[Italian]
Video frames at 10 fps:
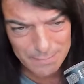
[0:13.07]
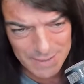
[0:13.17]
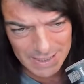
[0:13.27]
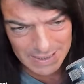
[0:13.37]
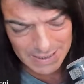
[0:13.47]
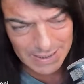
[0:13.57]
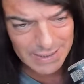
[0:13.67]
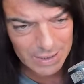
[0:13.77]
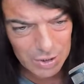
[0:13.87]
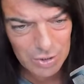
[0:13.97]
bene
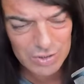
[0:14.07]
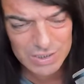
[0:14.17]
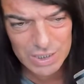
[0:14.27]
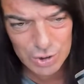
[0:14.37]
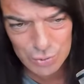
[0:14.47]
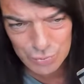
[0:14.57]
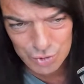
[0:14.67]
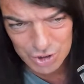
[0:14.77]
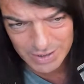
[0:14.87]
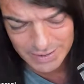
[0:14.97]
che cosa
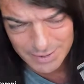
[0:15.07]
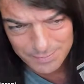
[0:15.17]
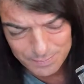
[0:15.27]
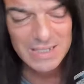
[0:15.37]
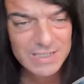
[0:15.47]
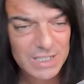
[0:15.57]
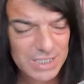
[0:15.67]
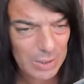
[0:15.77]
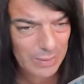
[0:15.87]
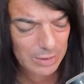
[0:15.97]
succede se
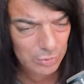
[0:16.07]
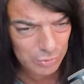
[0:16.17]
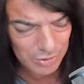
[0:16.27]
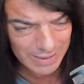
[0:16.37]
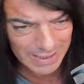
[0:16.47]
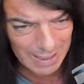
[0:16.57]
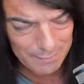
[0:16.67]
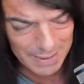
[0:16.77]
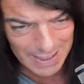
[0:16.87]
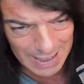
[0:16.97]
c'è qualcuno che
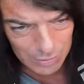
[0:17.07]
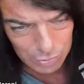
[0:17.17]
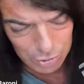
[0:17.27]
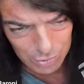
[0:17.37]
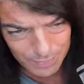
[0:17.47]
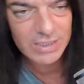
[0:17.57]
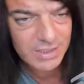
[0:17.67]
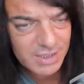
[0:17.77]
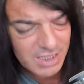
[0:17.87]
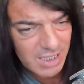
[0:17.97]
cambia l'auto,
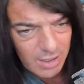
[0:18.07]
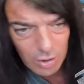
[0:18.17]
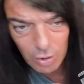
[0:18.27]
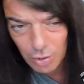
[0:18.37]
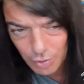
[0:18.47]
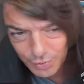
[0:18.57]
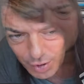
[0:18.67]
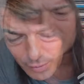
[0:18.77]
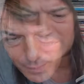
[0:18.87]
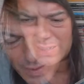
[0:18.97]
sì o
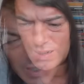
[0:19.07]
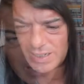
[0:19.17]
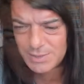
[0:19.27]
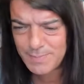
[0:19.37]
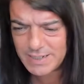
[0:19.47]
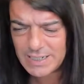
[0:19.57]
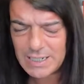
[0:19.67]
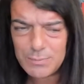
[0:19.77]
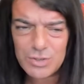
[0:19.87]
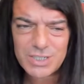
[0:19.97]
no. Aspetta
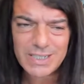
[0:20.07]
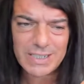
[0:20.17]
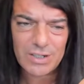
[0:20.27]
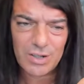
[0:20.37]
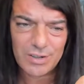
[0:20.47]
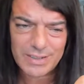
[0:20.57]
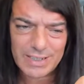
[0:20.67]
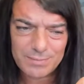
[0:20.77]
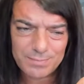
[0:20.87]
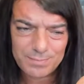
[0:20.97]
che mo si
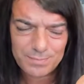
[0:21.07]
ricorda.